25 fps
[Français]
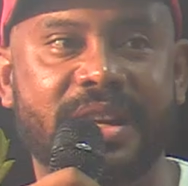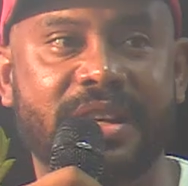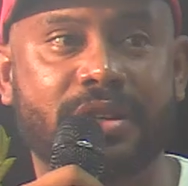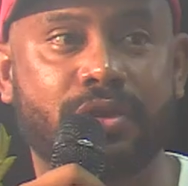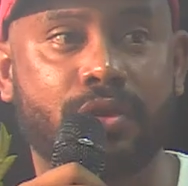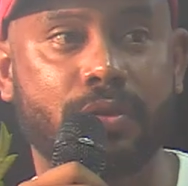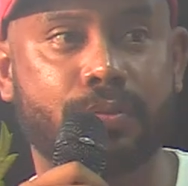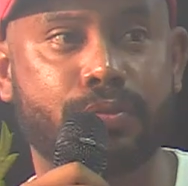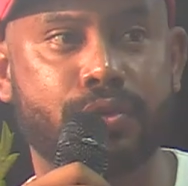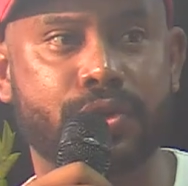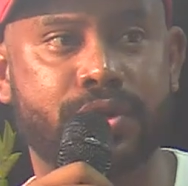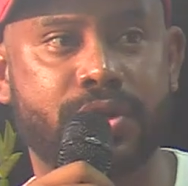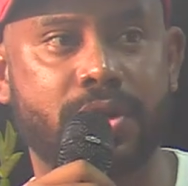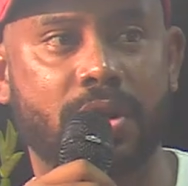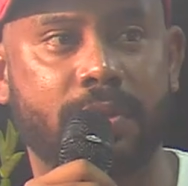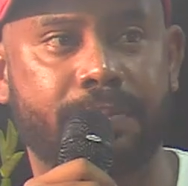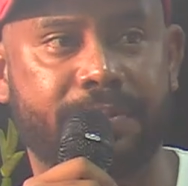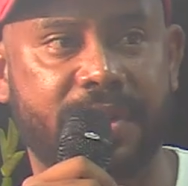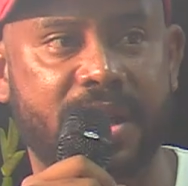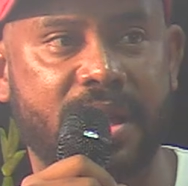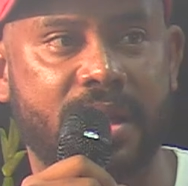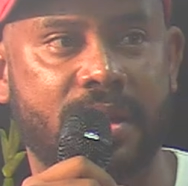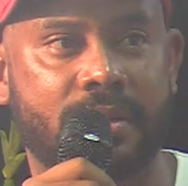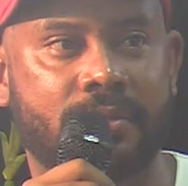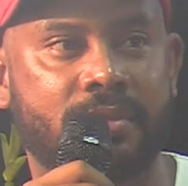debout sur
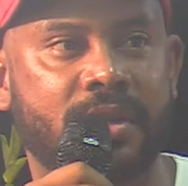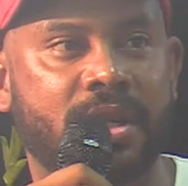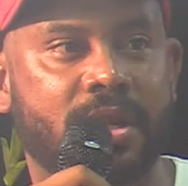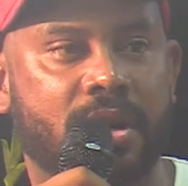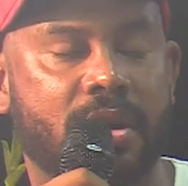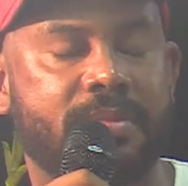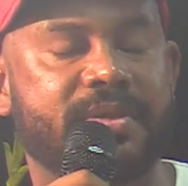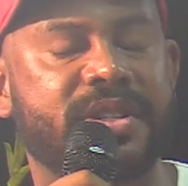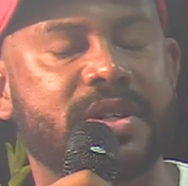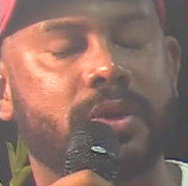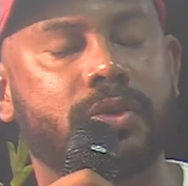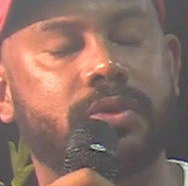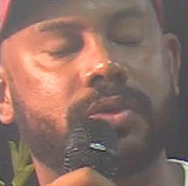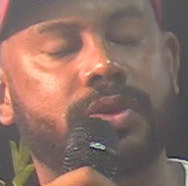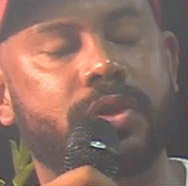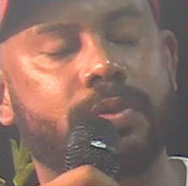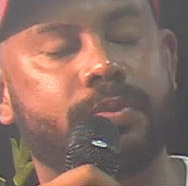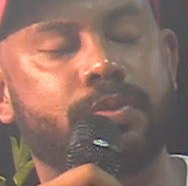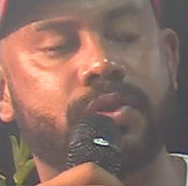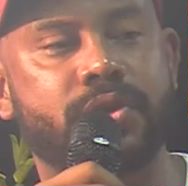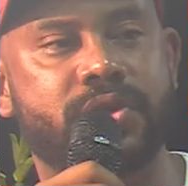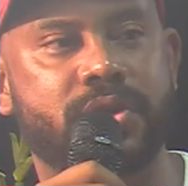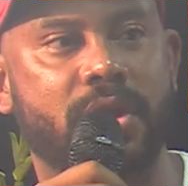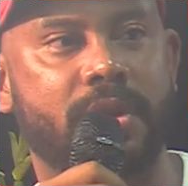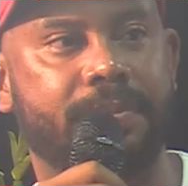pied, comme il disent ou
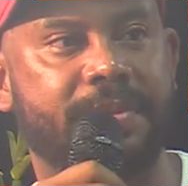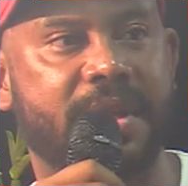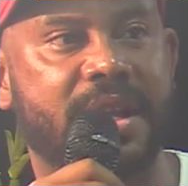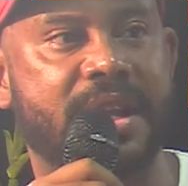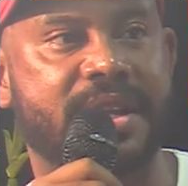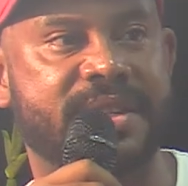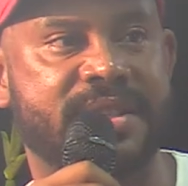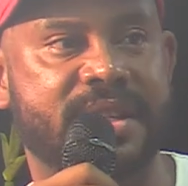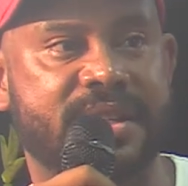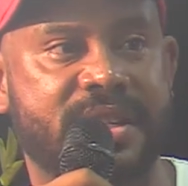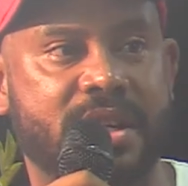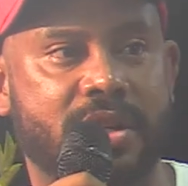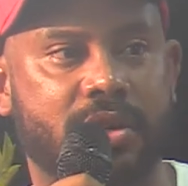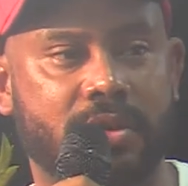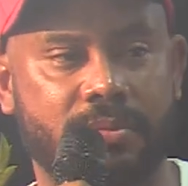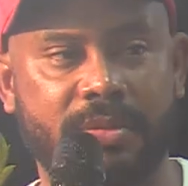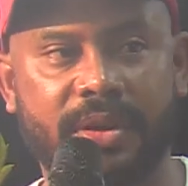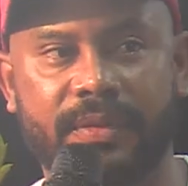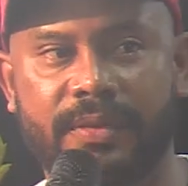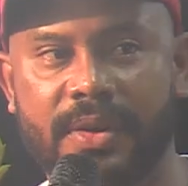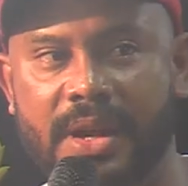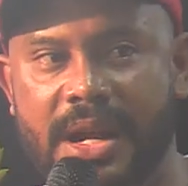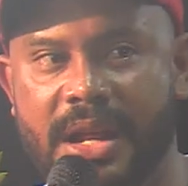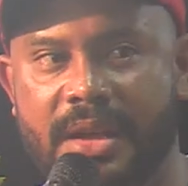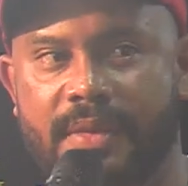debout sur pied là, c'est-à-dire que
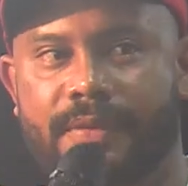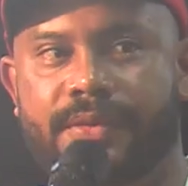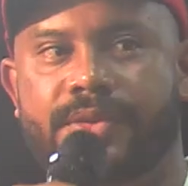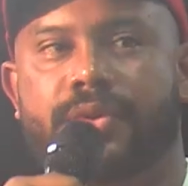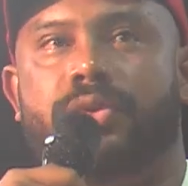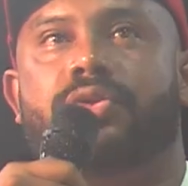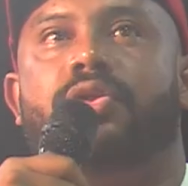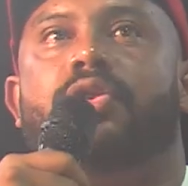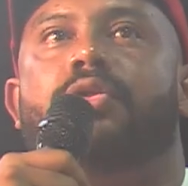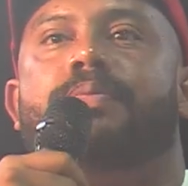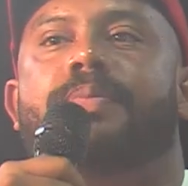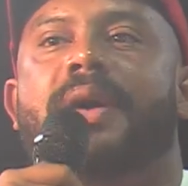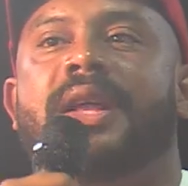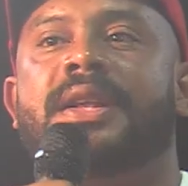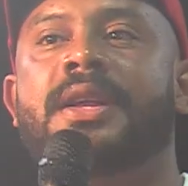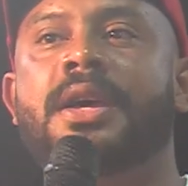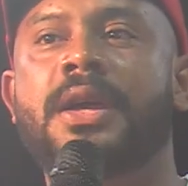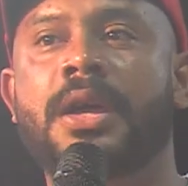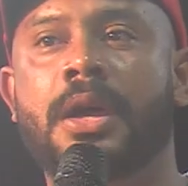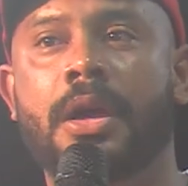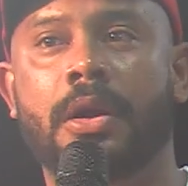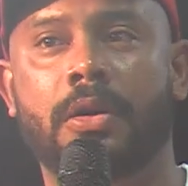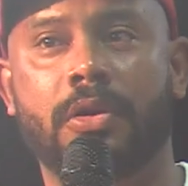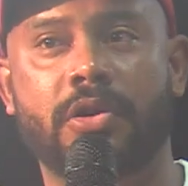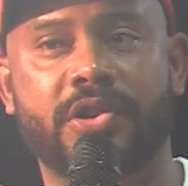fait lève, saute de pattes,
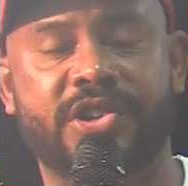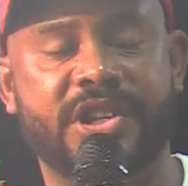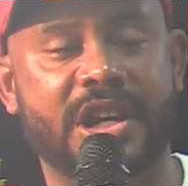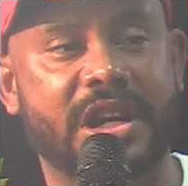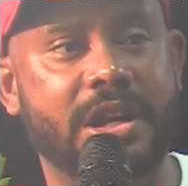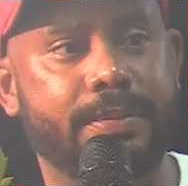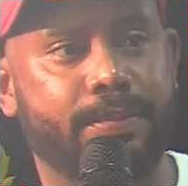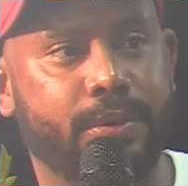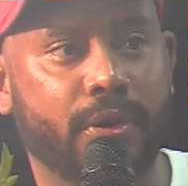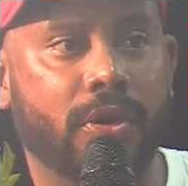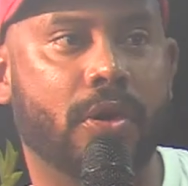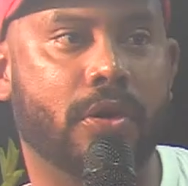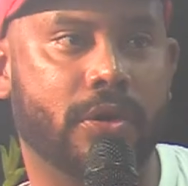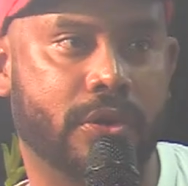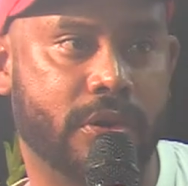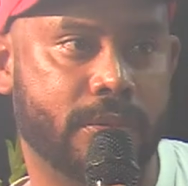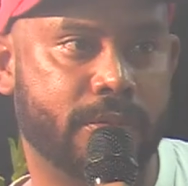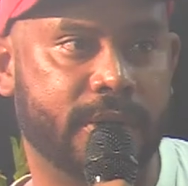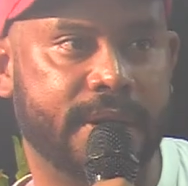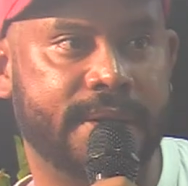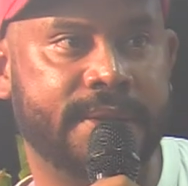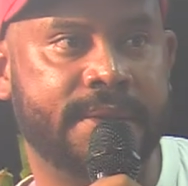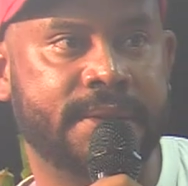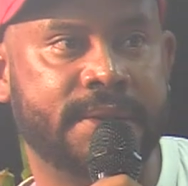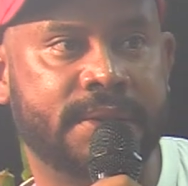le chien est plus grand que
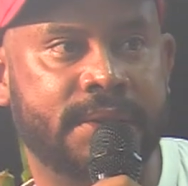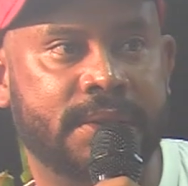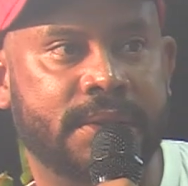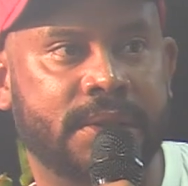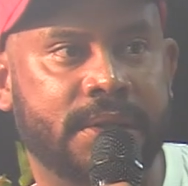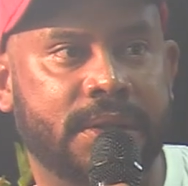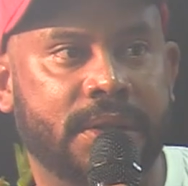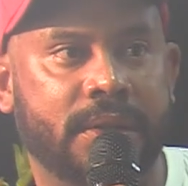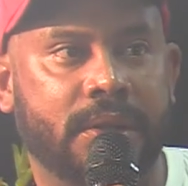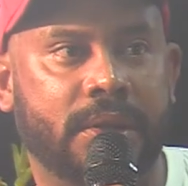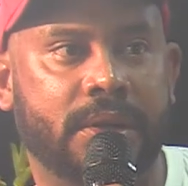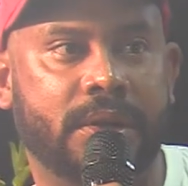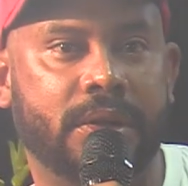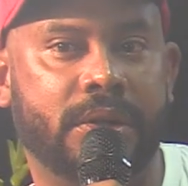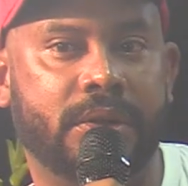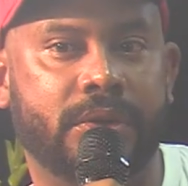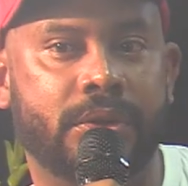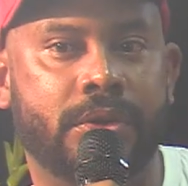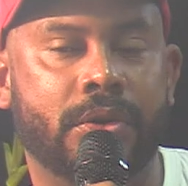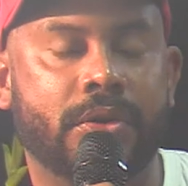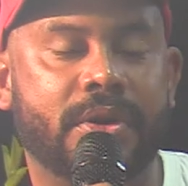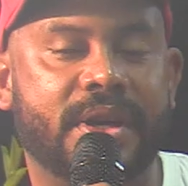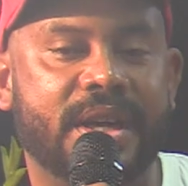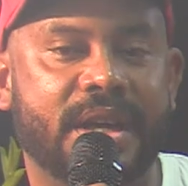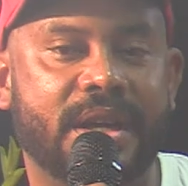moi. Hein. Ah ouais.
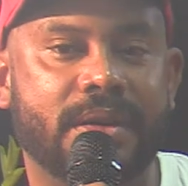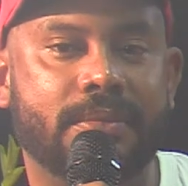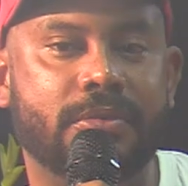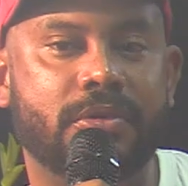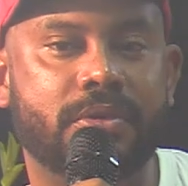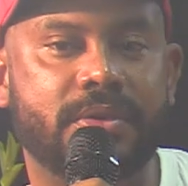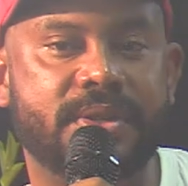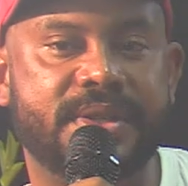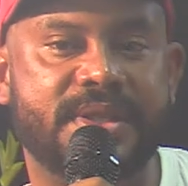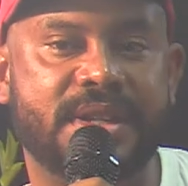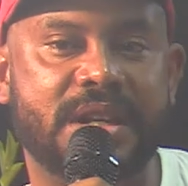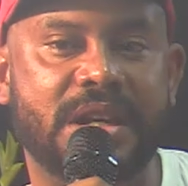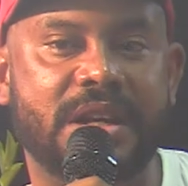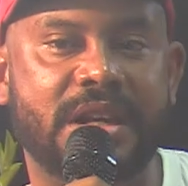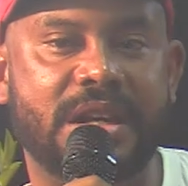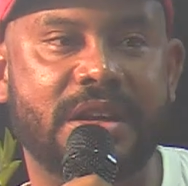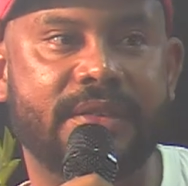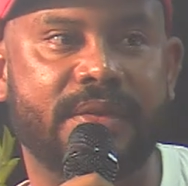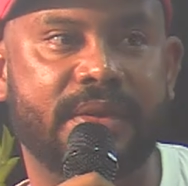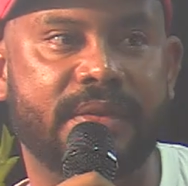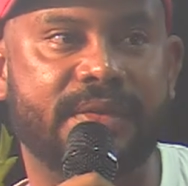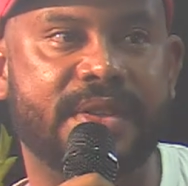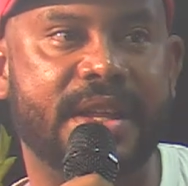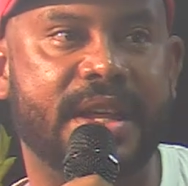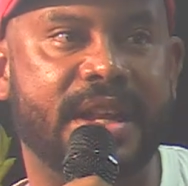Donc un moon, s'il
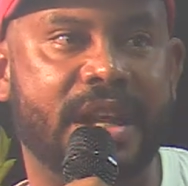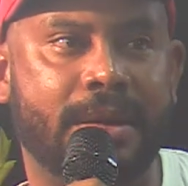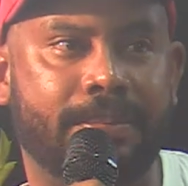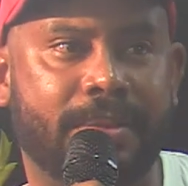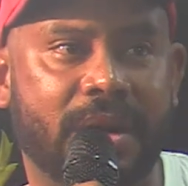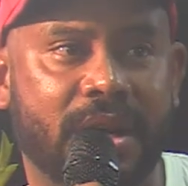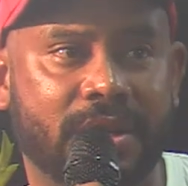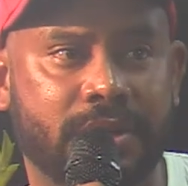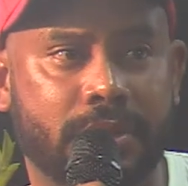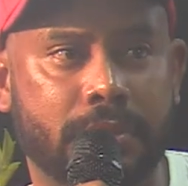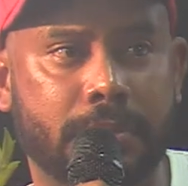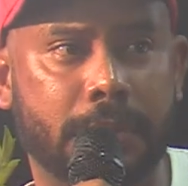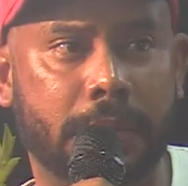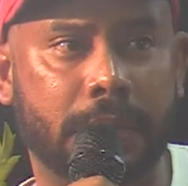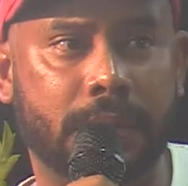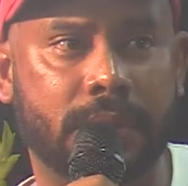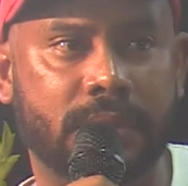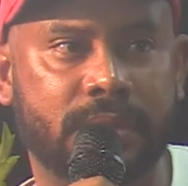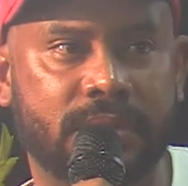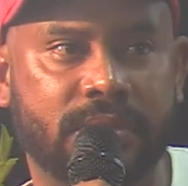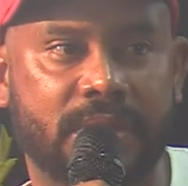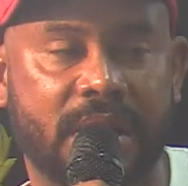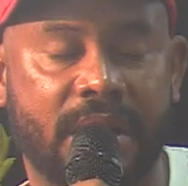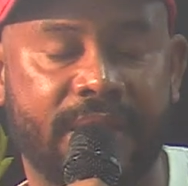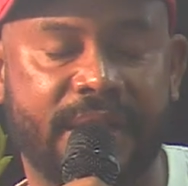vit dans un appartement,
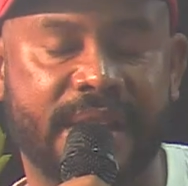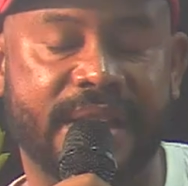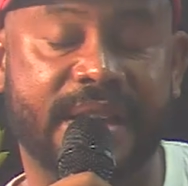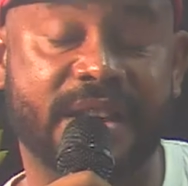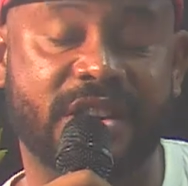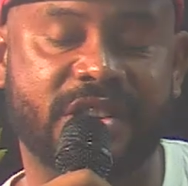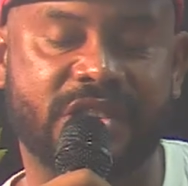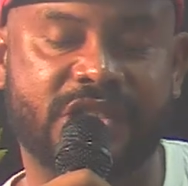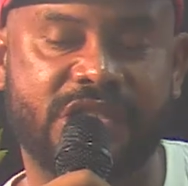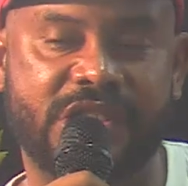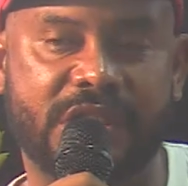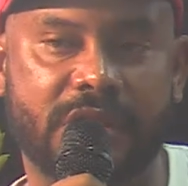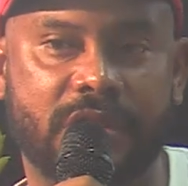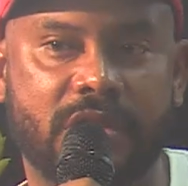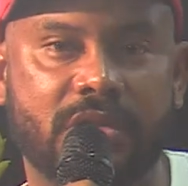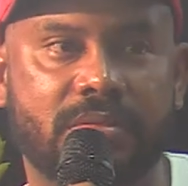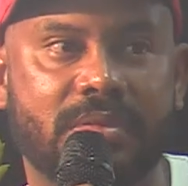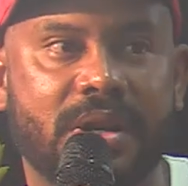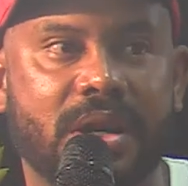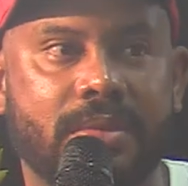avec un chien commun,